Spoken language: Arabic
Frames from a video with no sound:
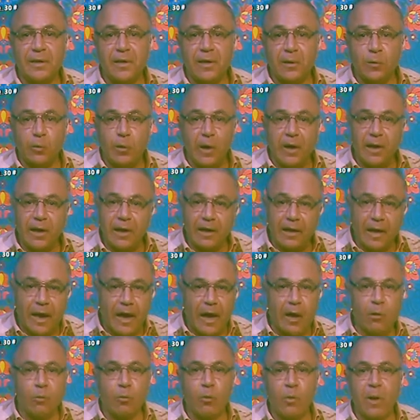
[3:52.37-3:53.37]
وكان
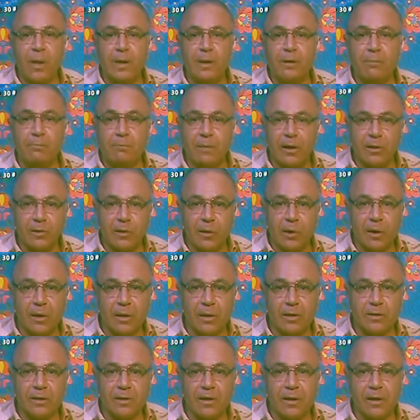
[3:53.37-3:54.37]
أول من
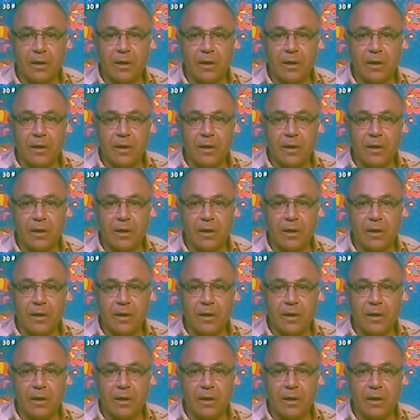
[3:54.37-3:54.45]
رقص